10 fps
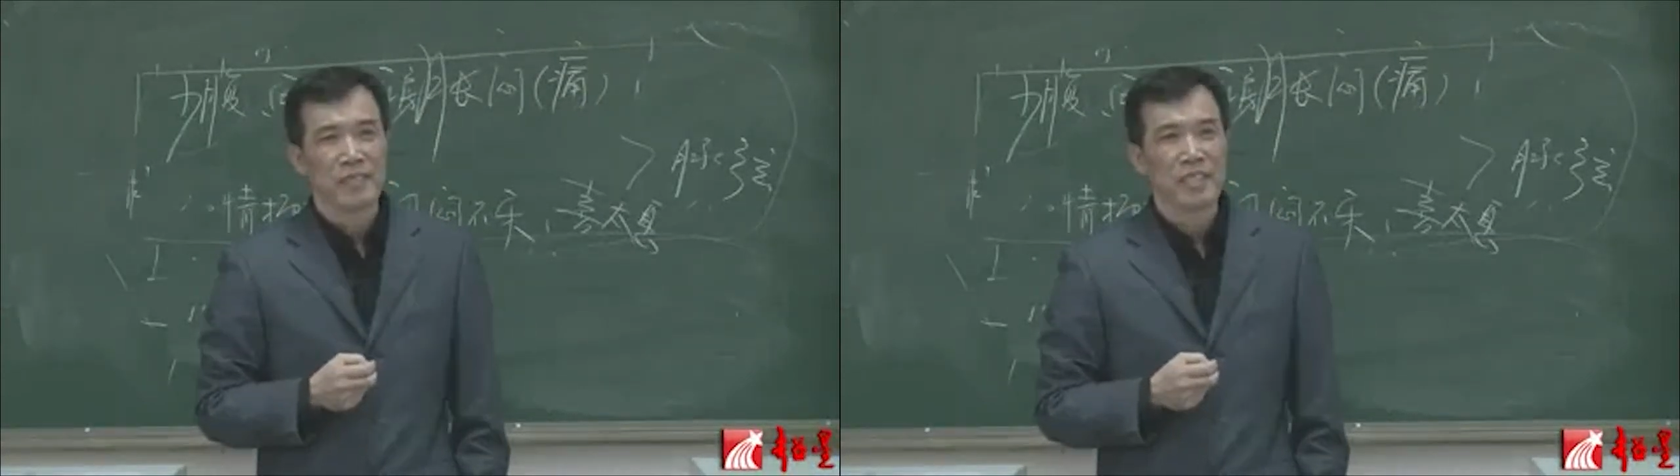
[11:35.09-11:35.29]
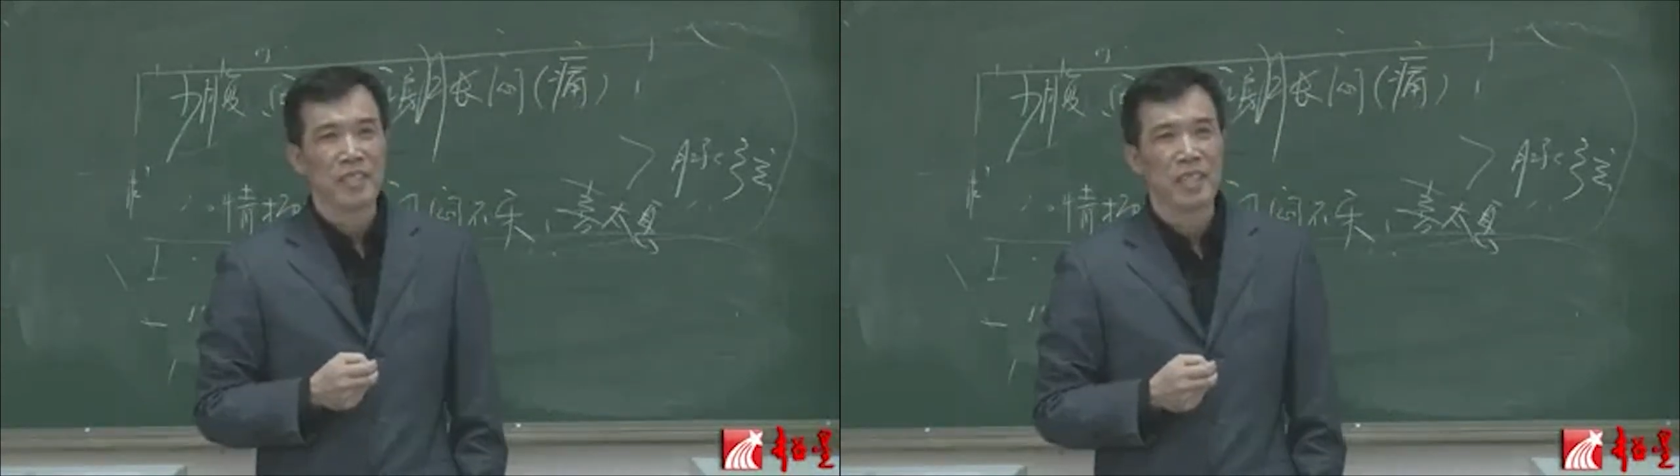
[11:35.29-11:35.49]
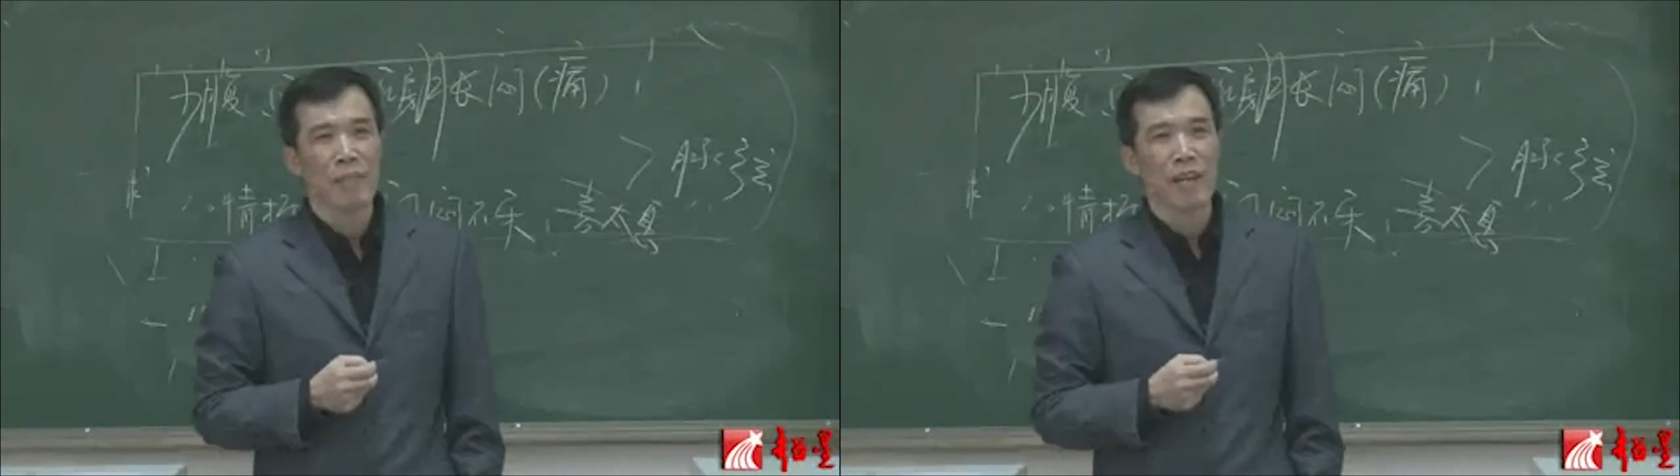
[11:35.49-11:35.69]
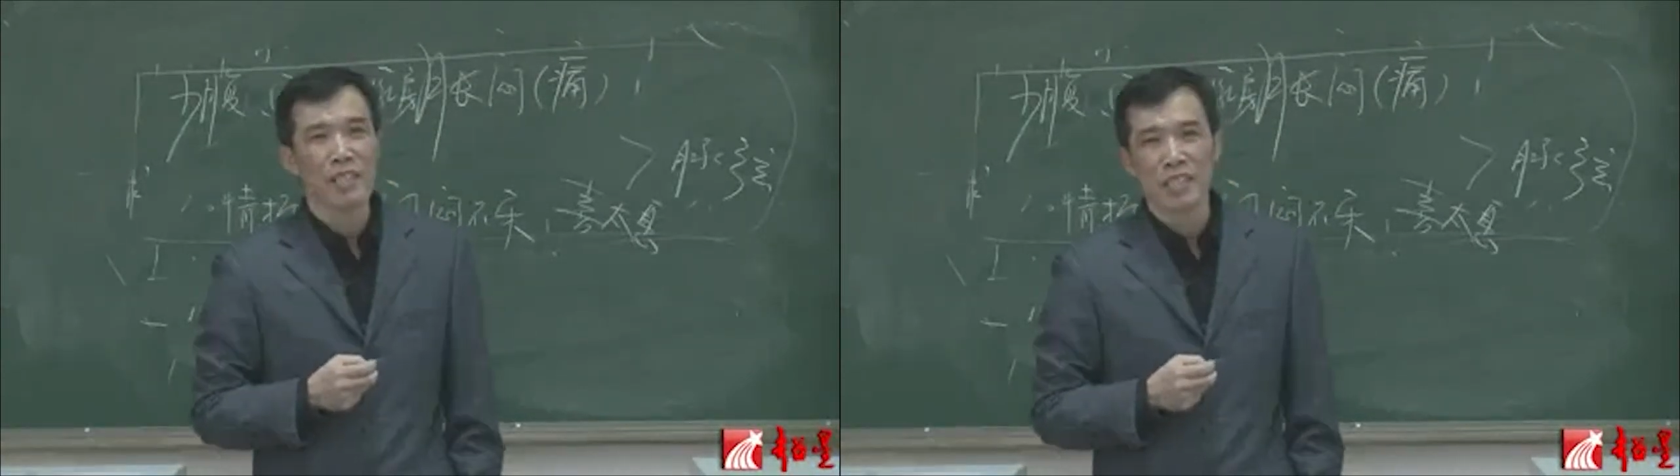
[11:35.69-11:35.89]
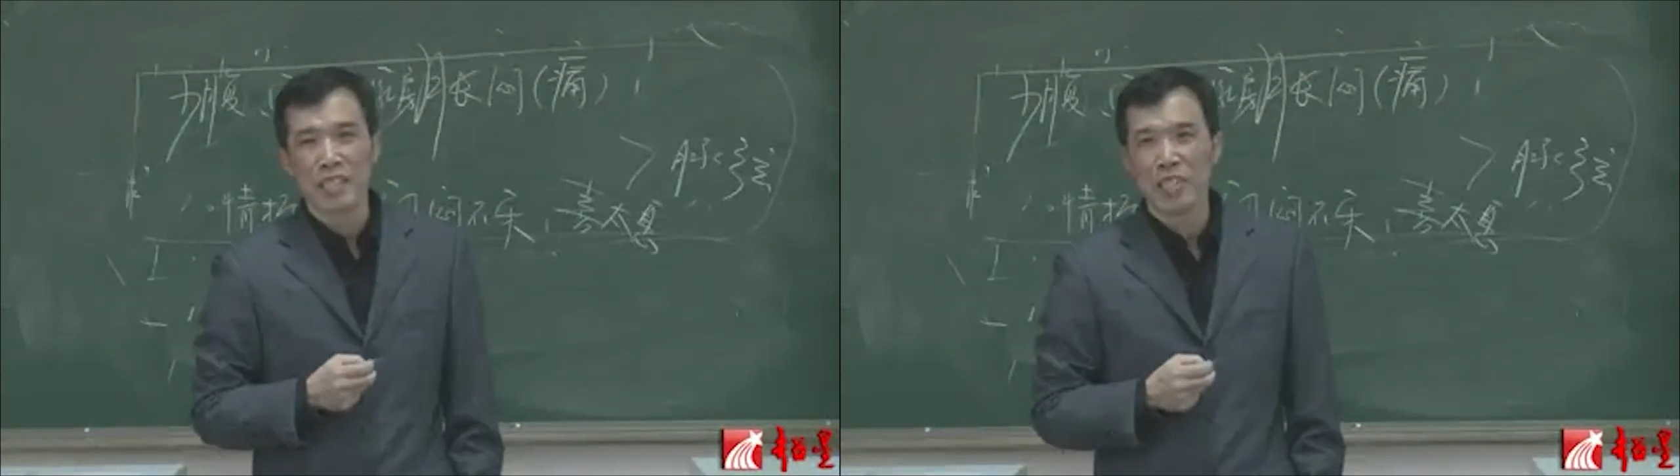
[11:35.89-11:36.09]
剩下八
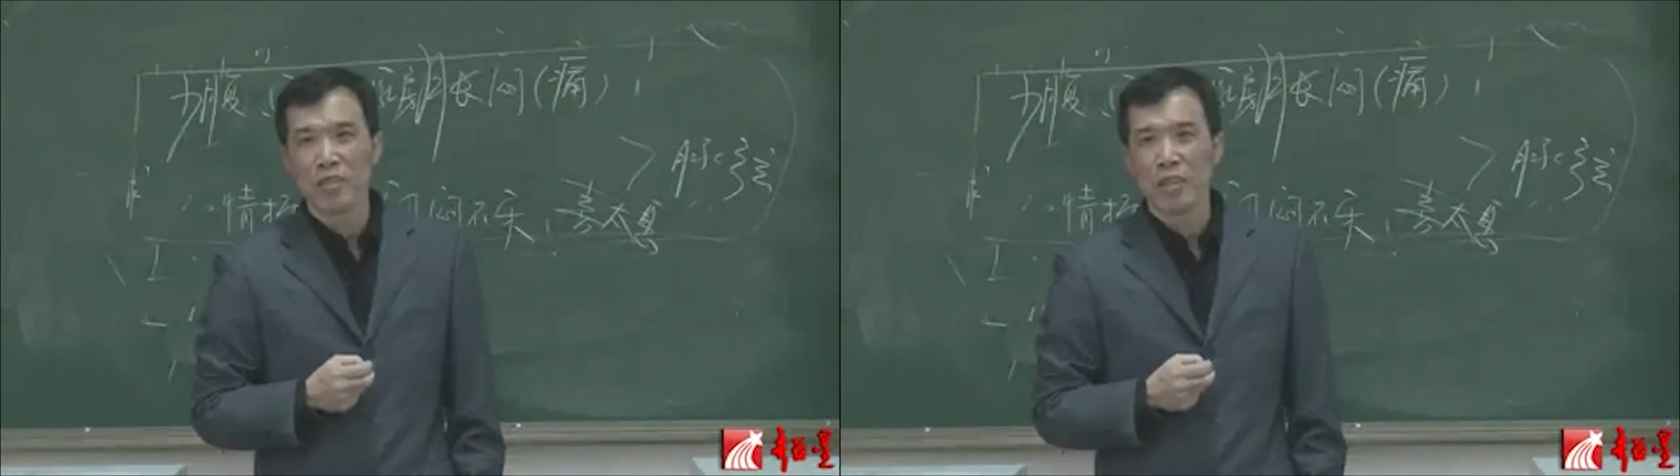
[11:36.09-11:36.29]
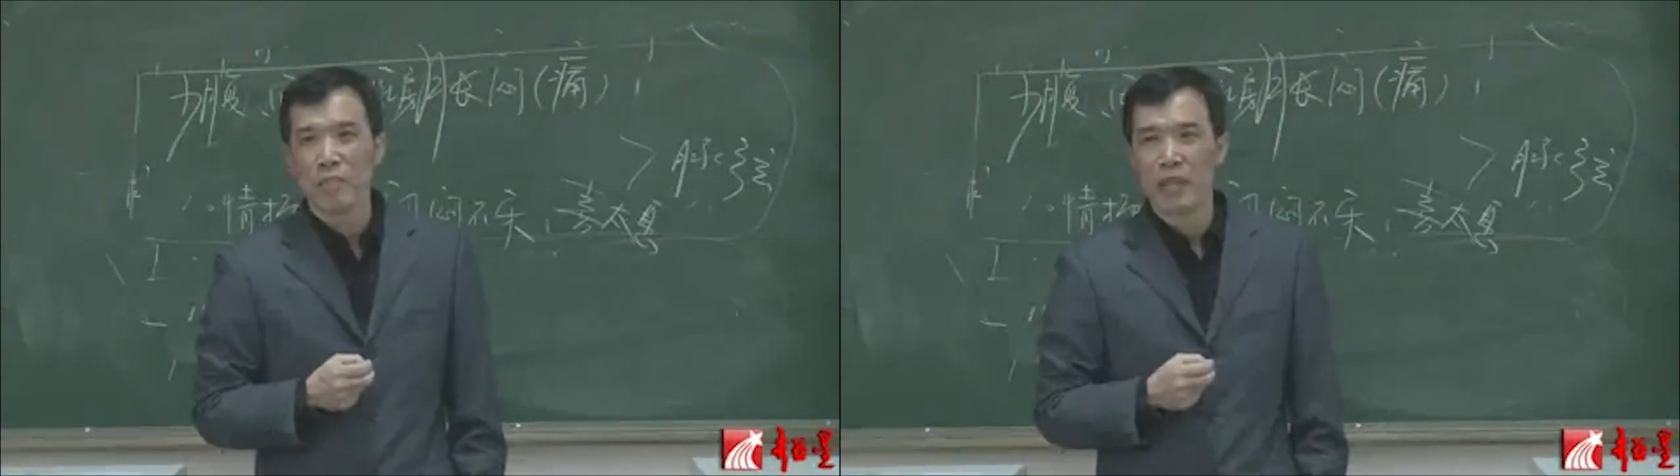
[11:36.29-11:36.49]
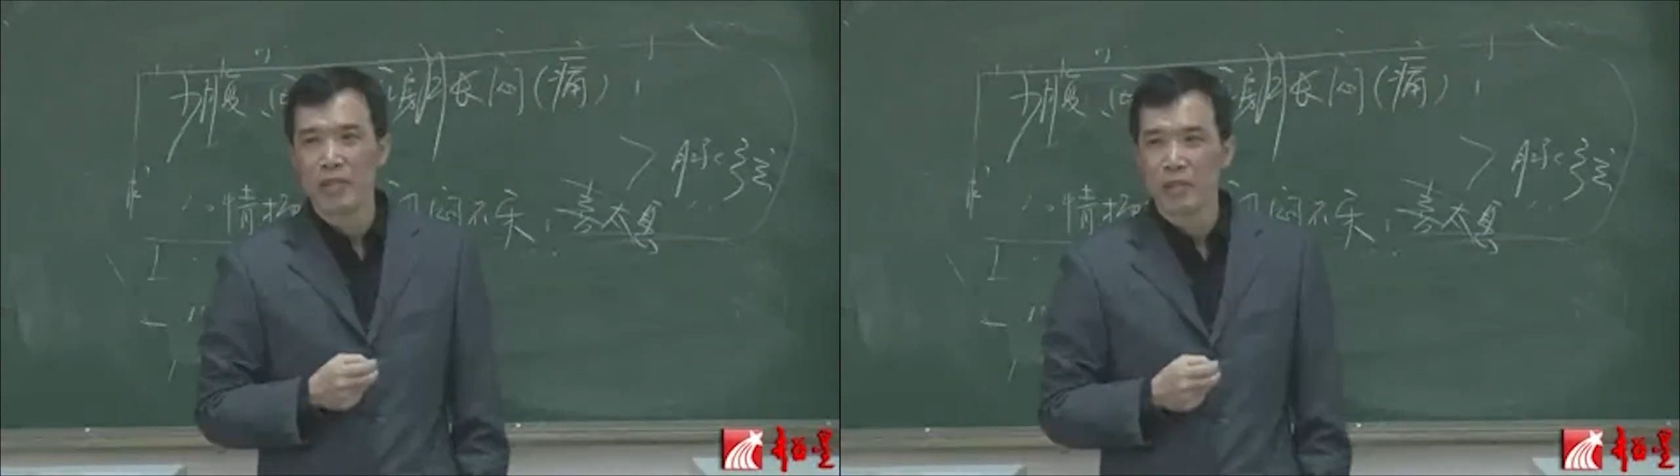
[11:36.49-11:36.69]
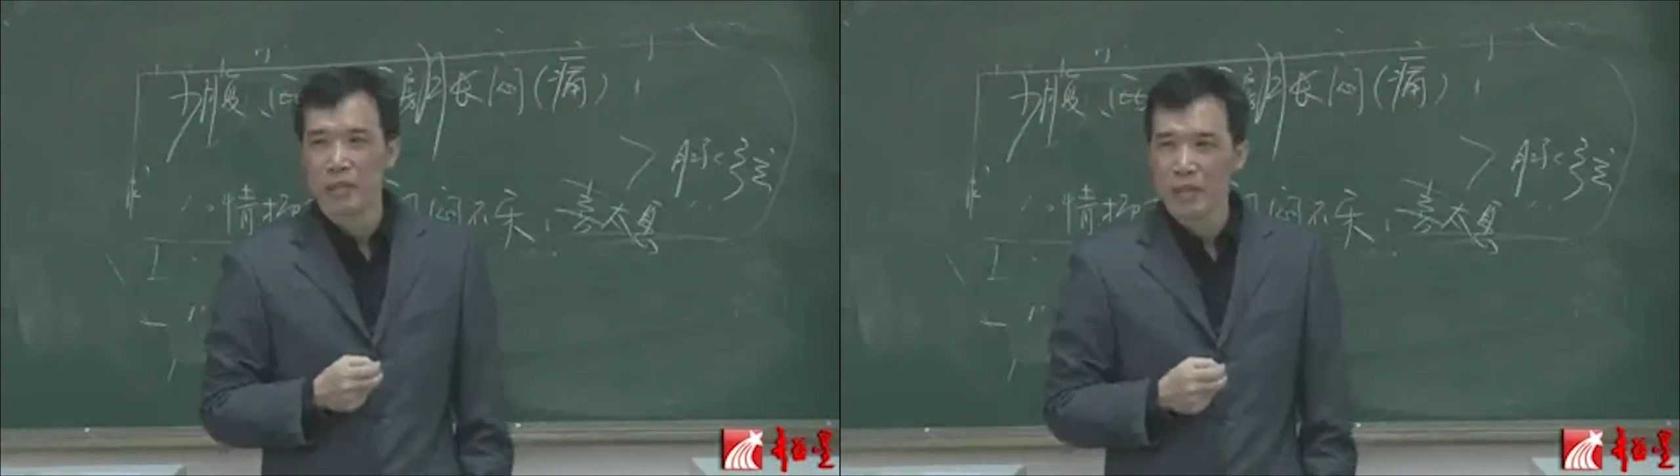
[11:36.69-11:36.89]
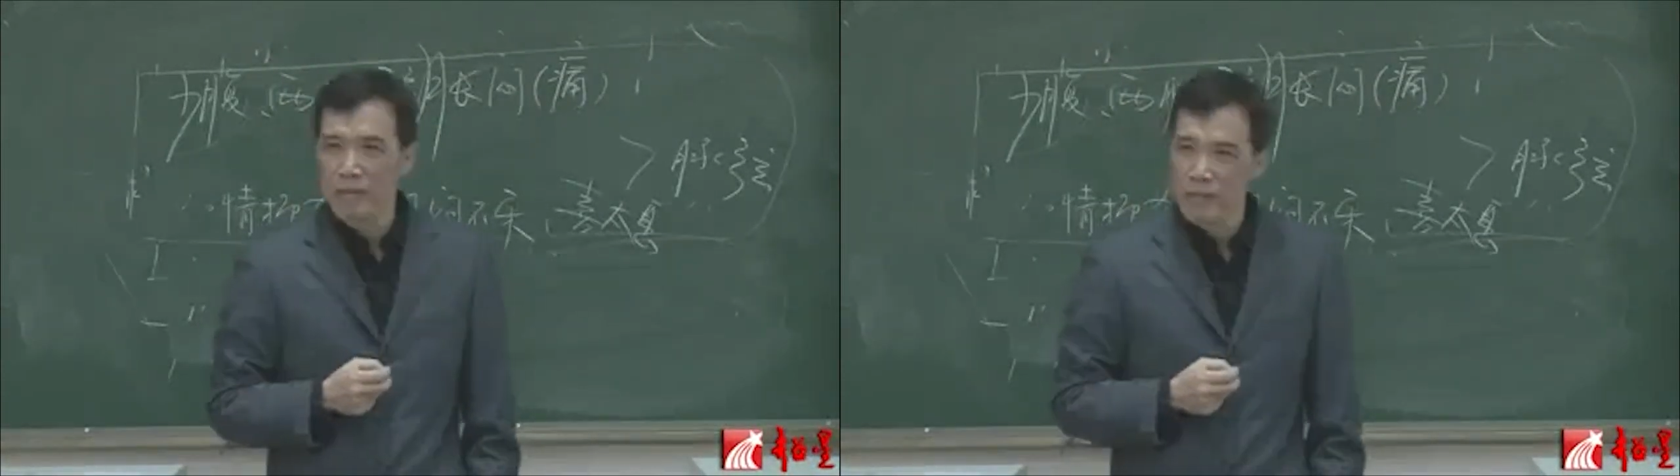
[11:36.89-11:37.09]
十斤你愿意背就
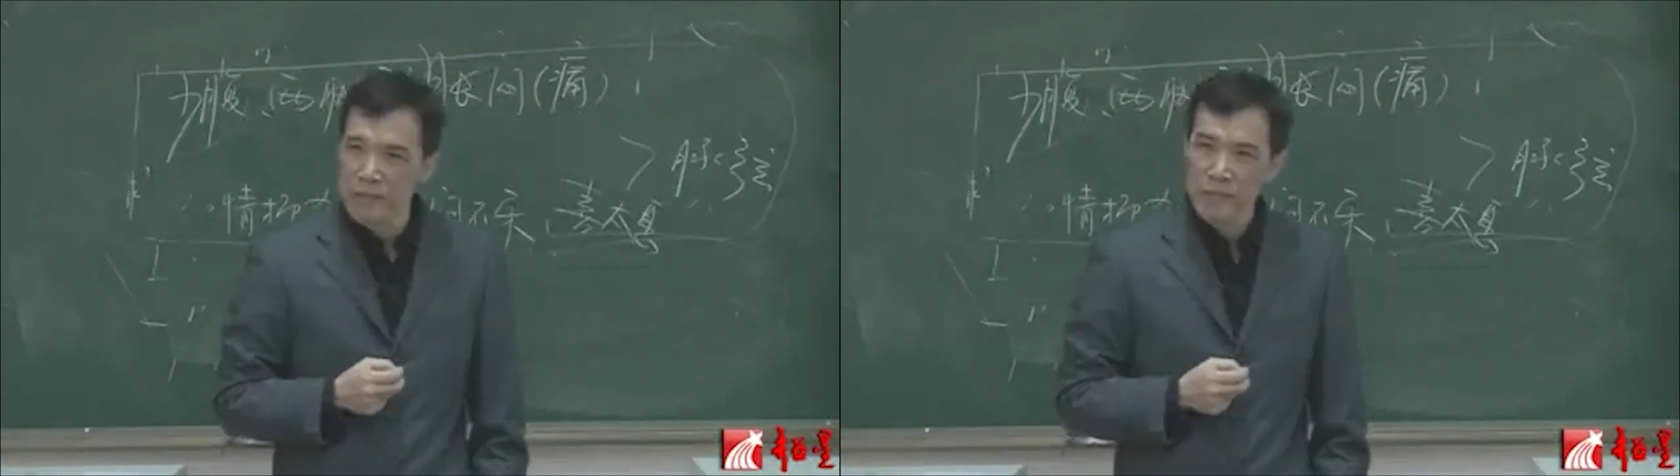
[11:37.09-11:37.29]
背呗，